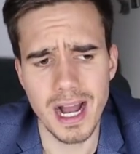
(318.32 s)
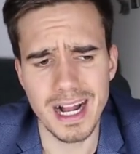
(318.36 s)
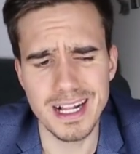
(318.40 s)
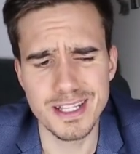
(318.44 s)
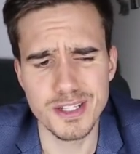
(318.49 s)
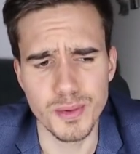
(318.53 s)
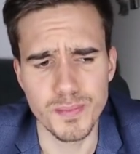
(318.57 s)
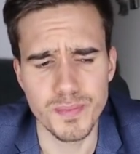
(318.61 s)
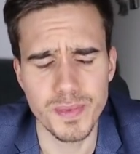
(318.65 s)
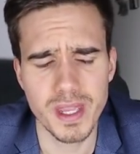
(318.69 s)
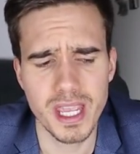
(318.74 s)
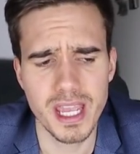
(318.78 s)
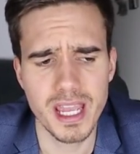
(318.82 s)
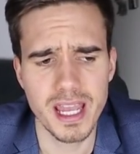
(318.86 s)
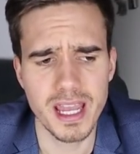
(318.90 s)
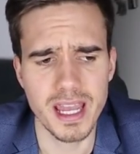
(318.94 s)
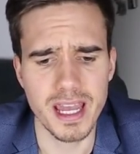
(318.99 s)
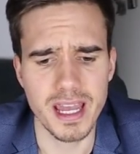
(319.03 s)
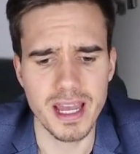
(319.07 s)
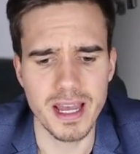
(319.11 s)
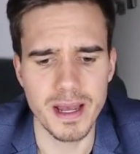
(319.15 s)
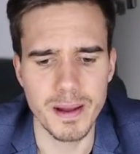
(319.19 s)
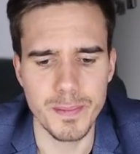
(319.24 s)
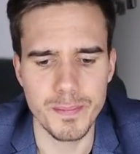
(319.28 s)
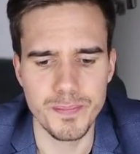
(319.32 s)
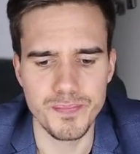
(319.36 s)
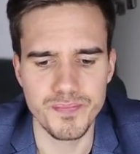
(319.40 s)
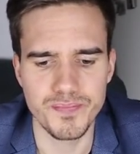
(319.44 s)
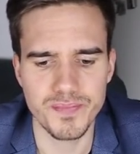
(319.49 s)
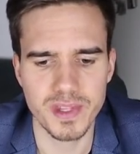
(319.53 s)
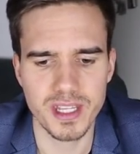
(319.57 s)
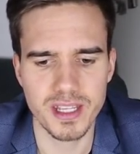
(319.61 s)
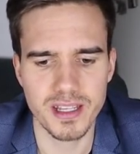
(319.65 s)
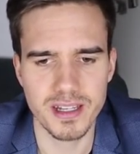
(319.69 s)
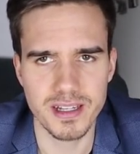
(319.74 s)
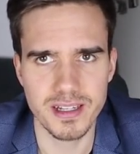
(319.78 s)
Also, ähm,
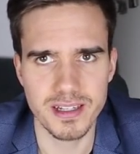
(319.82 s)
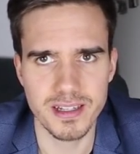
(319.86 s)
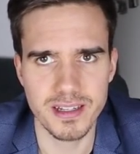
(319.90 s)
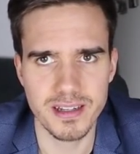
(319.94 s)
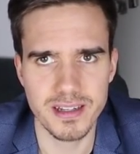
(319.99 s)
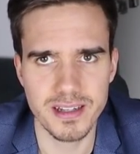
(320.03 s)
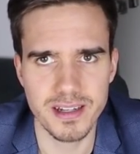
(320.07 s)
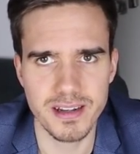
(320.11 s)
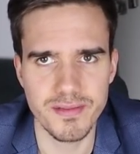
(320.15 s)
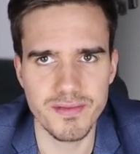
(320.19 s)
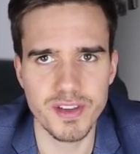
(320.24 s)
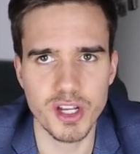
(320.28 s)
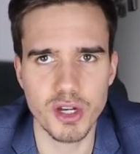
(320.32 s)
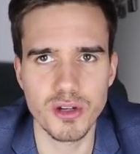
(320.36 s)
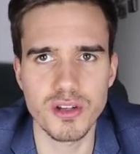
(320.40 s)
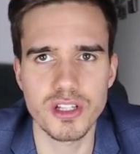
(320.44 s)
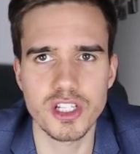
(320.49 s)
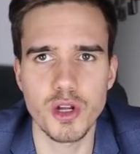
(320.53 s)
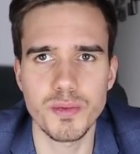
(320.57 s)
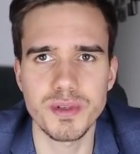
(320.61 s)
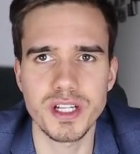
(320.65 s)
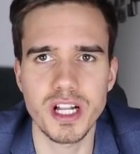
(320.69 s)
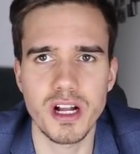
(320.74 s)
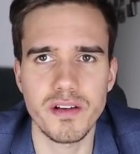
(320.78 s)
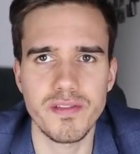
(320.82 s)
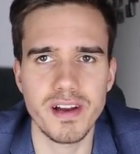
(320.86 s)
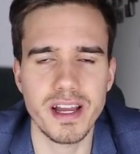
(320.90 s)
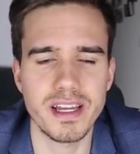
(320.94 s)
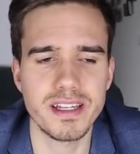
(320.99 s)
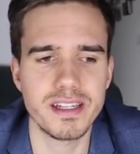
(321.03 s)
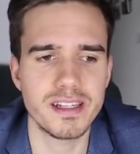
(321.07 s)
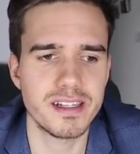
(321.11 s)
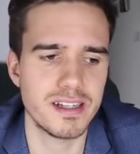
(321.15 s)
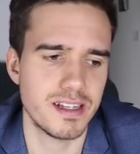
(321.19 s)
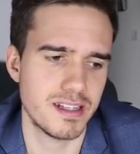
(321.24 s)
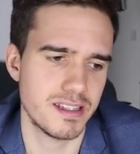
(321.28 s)
wir können uns, glaube ich, darauf
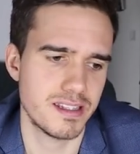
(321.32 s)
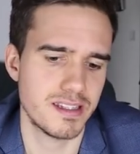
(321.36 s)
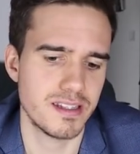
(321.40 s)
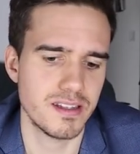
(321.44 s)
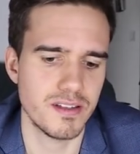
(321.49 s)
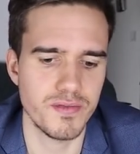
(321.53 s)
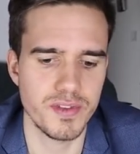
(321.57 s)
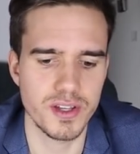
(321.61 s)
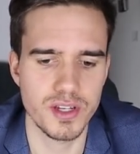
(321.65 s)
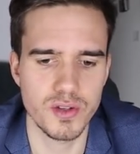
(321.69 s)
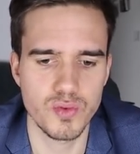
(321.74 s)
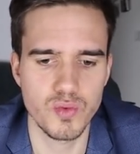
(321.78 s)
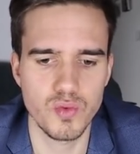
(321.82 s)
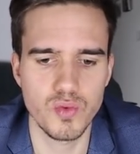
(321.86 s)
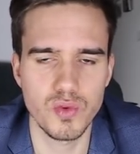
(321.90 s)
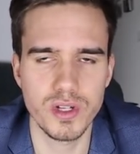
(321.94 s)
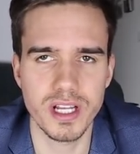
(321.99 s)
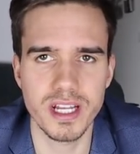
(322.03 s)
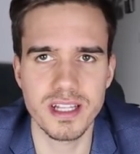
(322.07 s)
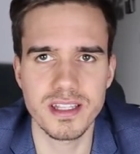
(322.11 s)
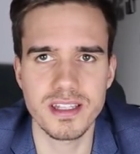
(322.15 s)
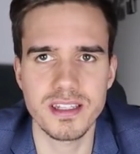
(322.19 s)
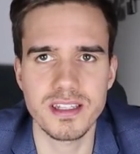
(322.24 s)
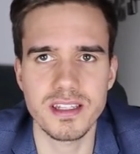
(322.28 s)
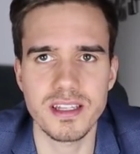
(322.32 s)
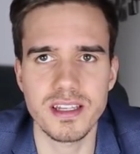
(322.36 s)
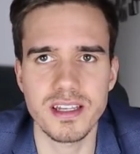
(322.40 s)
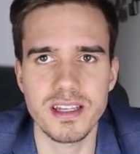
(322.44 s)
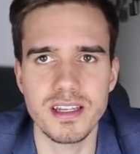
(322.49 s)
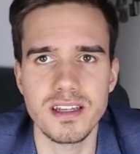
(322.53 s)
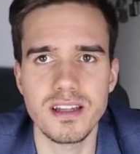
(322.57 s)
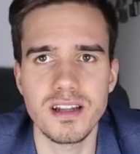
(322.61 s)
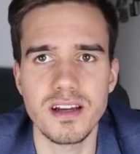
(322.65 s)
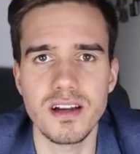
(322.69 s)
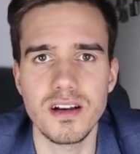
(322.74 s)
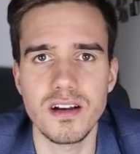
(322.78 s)
einigen, dass wenn du jetzt
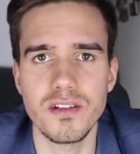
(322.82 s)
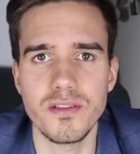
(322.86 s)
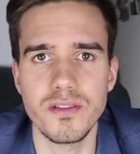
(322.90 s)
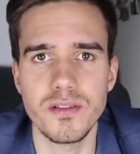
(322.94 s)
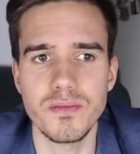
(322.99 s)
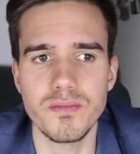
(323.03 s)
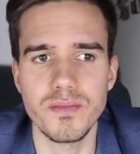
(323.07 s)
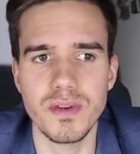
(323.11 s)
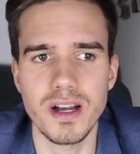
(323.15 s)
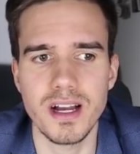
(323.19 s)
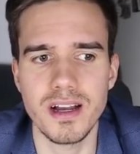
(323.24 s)
in einer,